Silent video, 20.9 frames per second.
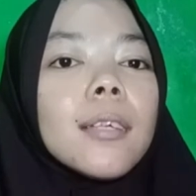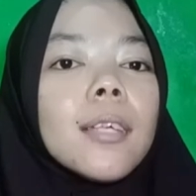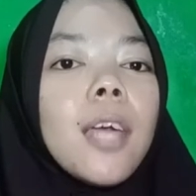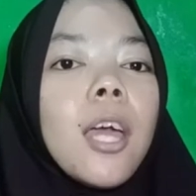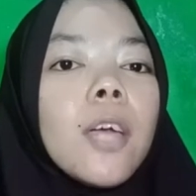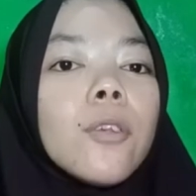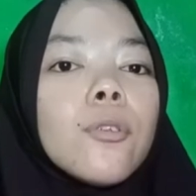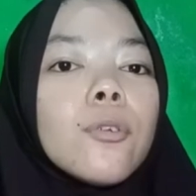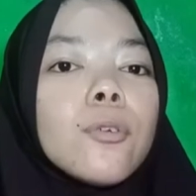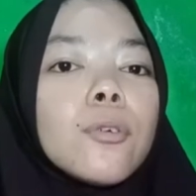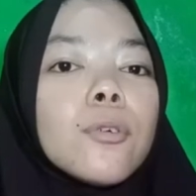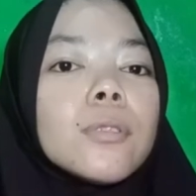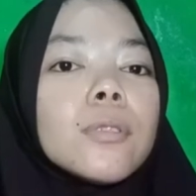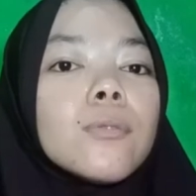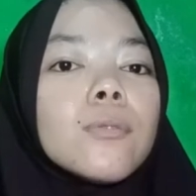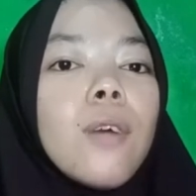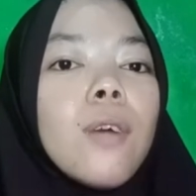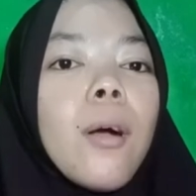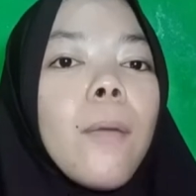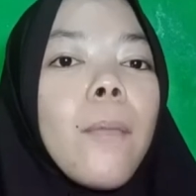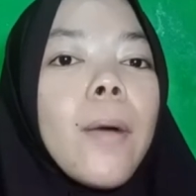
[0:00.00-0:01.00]
yaitu
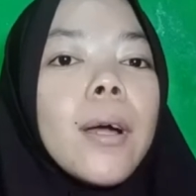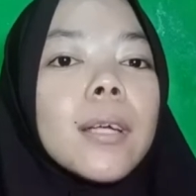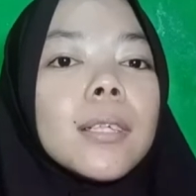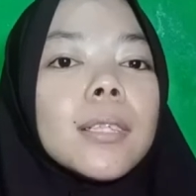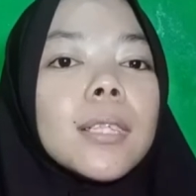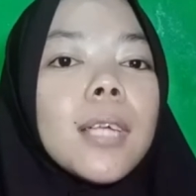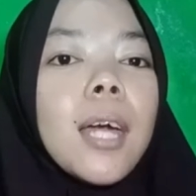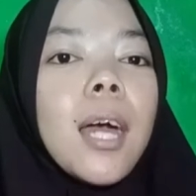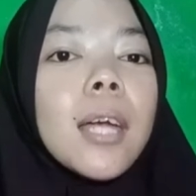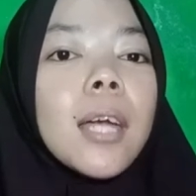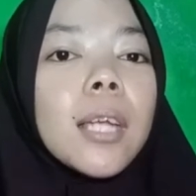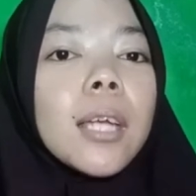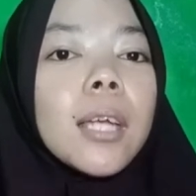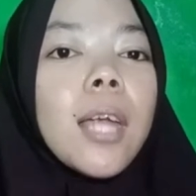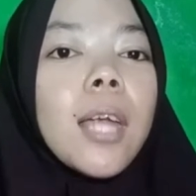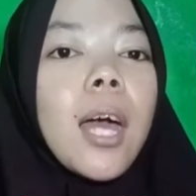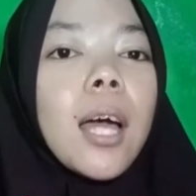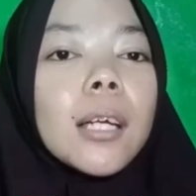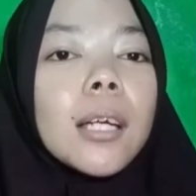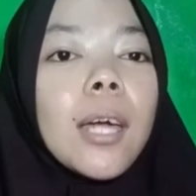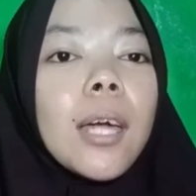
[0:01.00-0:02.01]
dua bagian
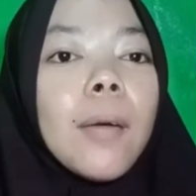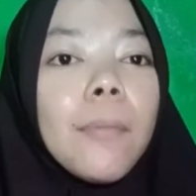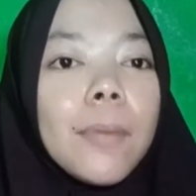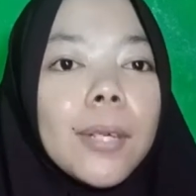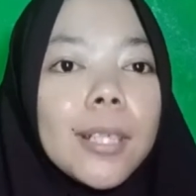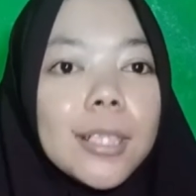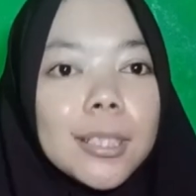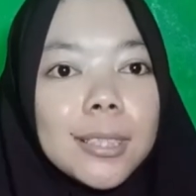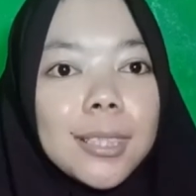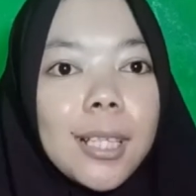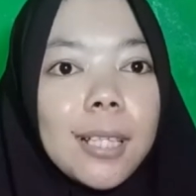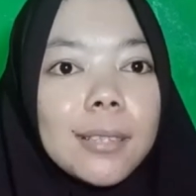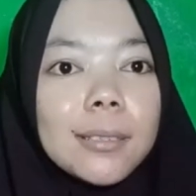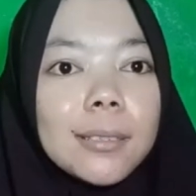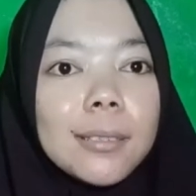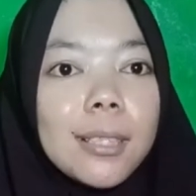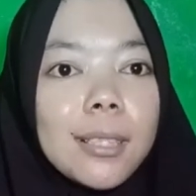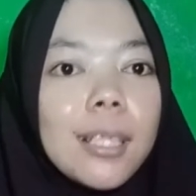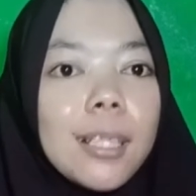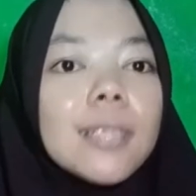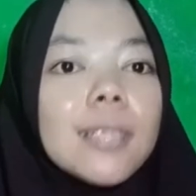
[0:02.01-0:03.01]
ada chemical
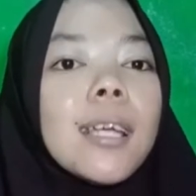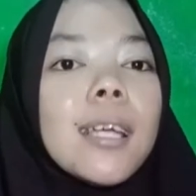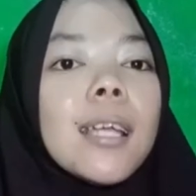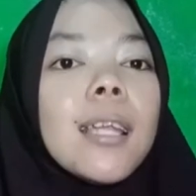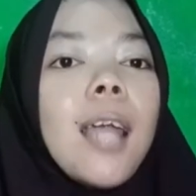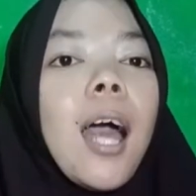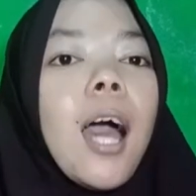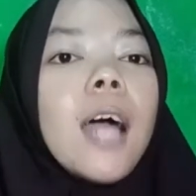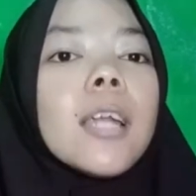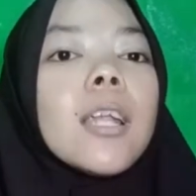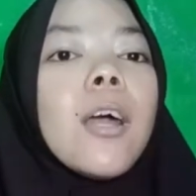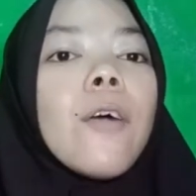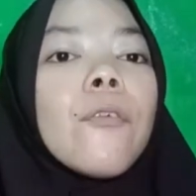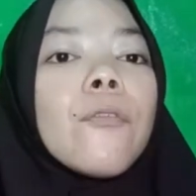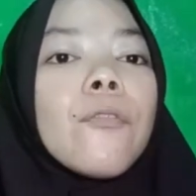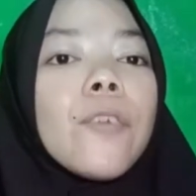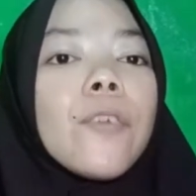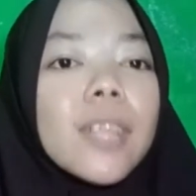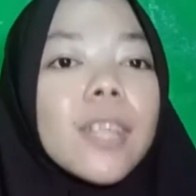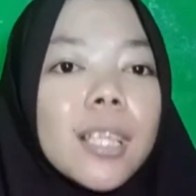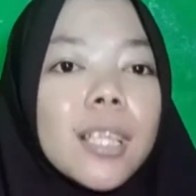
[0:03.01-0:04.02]
sunscreen dan ada
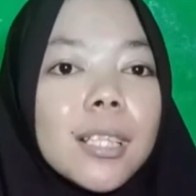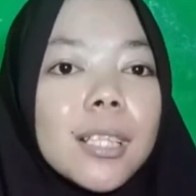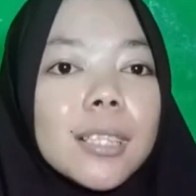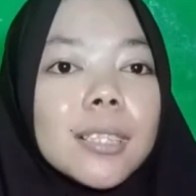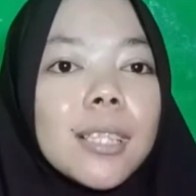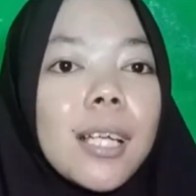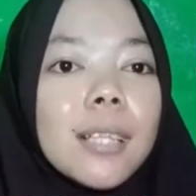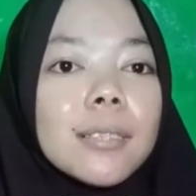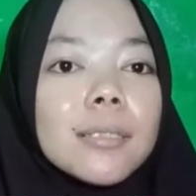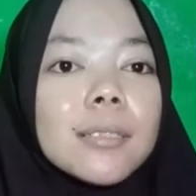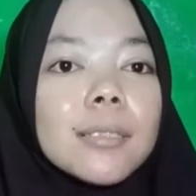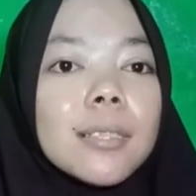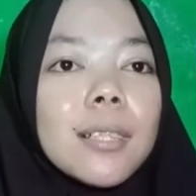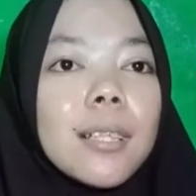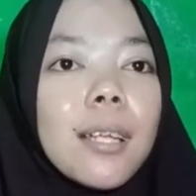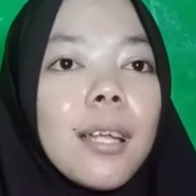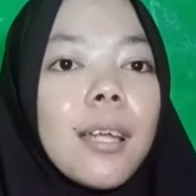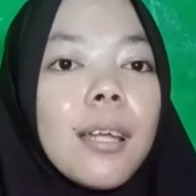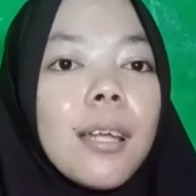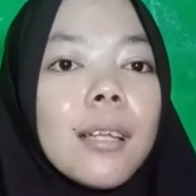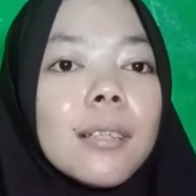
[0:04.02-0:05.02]
vertical
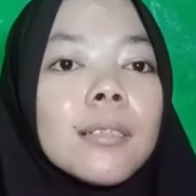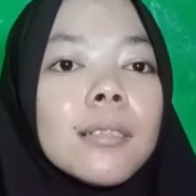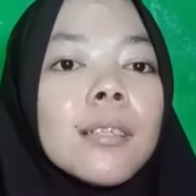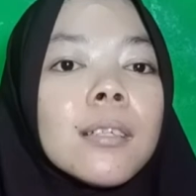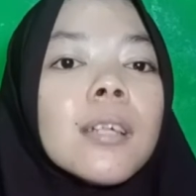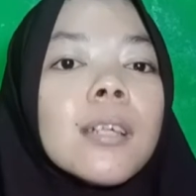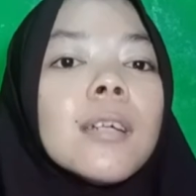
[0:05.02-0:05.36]
sunscreen.